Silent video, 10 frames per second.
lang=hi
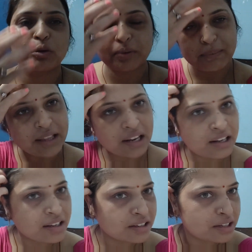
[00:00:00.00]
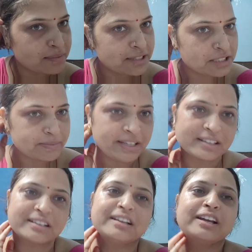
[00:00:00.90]
लोग भी बताना कमेंट्स में
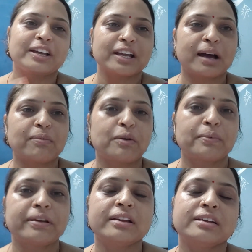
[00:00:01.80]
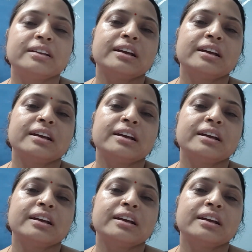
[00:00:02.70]
कि आपको भी